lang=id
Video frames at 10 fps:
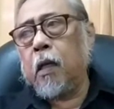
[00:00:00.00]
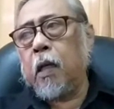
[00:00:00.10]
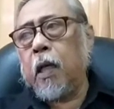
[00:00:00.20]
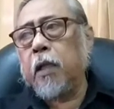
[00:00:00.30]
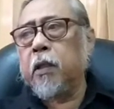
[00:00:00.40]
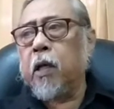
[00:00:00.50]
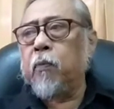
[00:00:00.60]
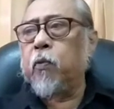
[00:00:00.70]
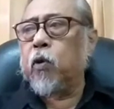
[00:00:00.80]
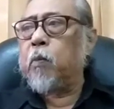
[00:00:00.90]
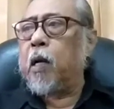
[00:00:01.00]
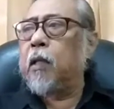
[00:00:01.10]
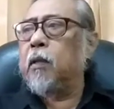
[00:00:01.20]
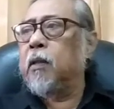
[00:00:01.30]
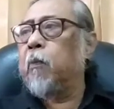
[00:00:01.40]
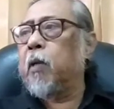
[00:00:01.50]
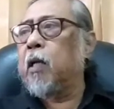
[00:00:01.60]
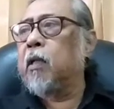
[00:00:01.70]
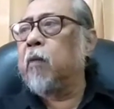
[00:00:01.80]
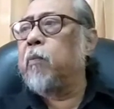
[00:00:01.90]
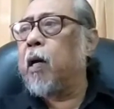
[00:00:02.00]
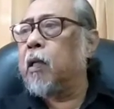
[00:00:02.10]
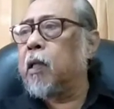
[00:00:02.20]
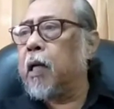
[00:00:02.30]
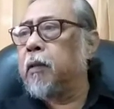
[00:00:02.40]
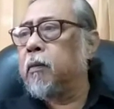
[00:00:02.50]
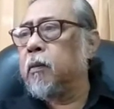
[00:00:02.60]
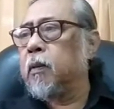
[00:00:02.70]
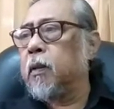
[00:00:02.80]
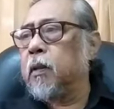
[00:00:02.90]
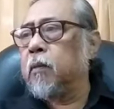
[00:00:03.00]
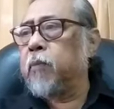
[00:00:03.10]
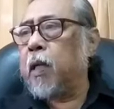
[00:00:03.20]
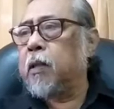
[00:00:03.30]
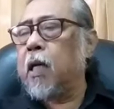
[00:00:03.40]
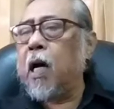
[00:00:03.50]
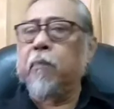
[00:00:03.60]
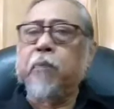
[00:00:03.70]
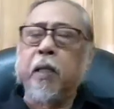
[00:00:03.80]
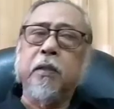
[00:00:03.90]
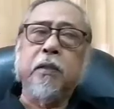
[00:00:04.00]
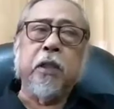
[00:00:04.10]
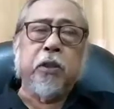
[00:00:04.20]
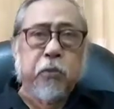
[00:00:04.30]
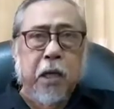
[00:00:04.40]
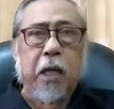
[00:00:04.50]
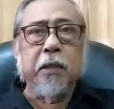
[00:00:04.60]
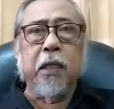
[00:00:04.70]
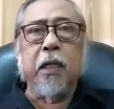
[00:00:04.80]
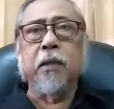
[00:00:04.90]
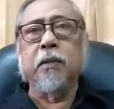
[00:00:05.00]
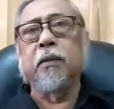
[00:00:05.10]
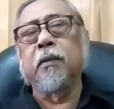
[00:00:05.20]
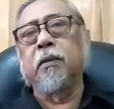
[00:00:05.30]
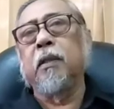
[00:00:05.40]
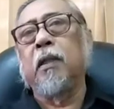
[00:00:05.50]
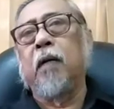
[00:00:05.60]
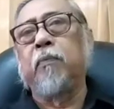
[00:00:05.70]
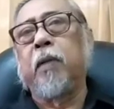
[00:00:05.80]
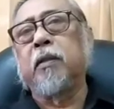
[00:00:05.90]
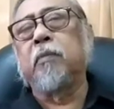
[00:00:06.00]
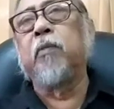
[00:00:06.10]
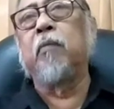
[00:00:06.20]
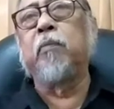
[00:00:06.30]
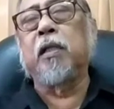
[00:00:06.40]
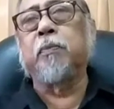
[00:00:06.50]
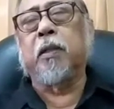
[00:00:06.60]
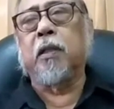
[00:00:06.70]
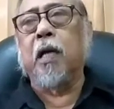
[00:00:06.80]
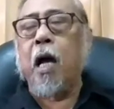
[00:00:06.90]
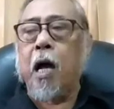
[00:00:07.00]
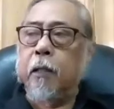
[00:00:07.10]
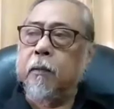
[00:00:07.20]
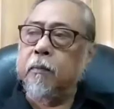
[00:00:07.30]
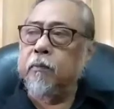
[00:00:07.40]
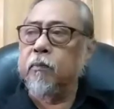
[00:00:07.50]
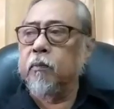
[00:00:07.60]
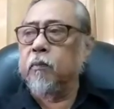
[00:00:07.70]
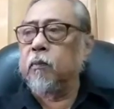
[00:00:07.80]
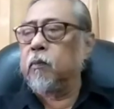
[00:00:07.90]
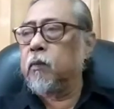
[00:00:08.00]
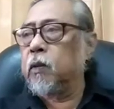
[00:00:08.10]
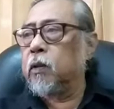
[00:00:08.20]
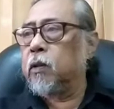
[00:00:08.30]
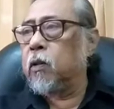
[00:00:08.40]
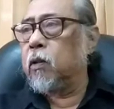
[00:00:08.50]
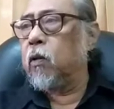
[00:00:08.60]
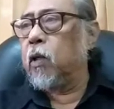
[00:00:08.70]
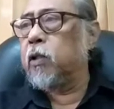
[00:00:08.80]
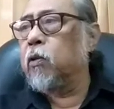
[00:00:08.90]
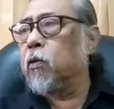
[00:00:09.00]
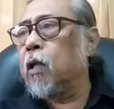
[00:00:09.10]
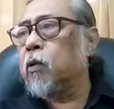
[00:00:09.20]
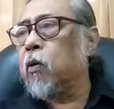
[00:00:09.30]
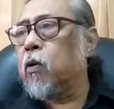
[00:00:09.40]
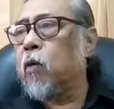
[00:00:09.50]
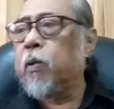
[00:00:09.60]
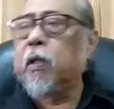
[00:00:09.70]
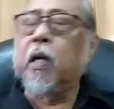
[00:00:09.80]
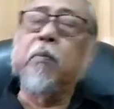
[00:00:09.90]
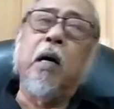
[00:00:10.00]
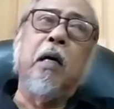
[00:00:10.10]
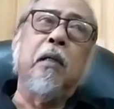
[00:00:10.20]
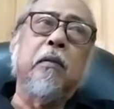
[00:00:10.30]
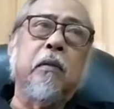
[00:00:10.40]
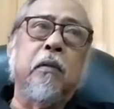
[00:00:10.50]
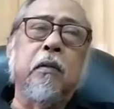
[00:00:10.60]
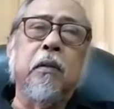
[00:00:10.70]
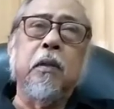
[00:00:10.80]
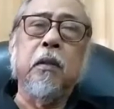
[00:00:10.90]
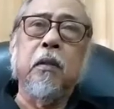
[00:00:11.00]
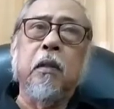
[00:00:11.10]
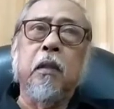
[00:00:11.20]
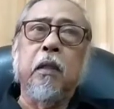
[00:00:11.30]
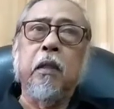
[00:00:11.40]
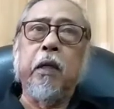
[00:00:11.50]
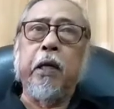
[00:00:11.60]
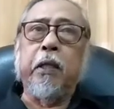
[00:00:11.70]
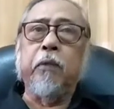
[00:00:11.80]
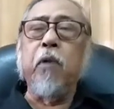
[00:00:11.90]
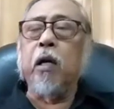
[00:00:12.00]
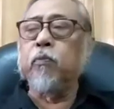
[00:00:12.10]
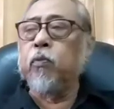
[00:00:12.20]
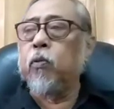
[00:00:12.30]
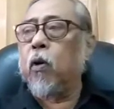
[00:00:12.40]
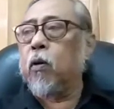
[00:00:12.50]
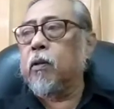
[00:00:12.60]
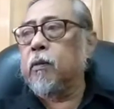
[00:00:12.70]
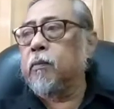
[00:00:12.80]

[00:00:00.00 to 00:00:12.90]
Estetika formal yang pernah dikembangkan pada abad sesudahnya, abad 19 pertengahan, oleh seorang tokoh bernama Edward Bullock